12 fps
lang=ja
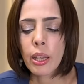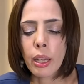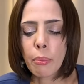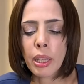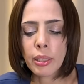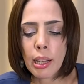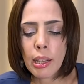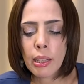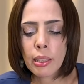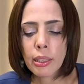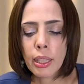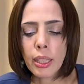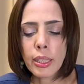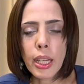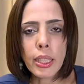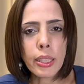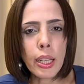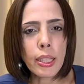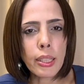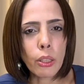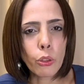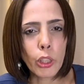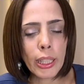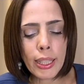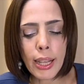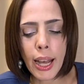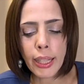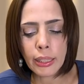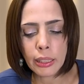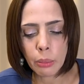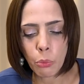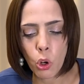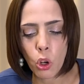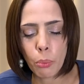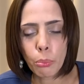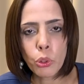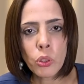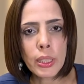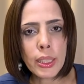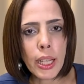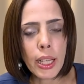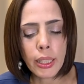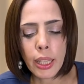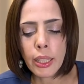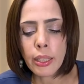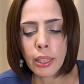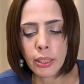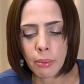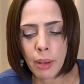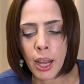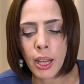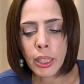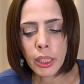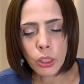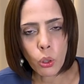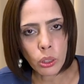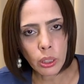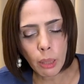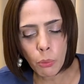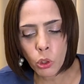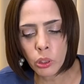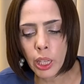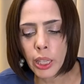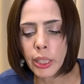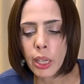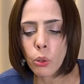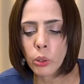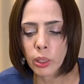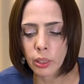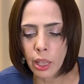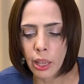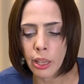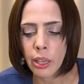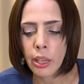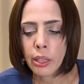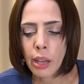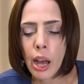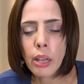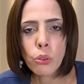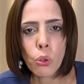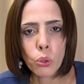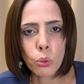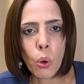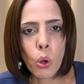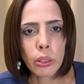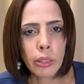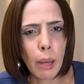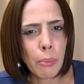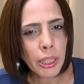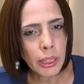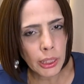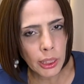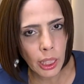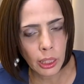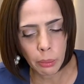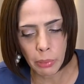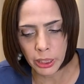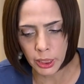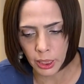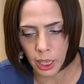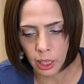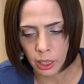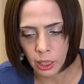また、経済政策以外にも、ムン政権下ではいろんな問題が起きて、韓国をダメにしてきました。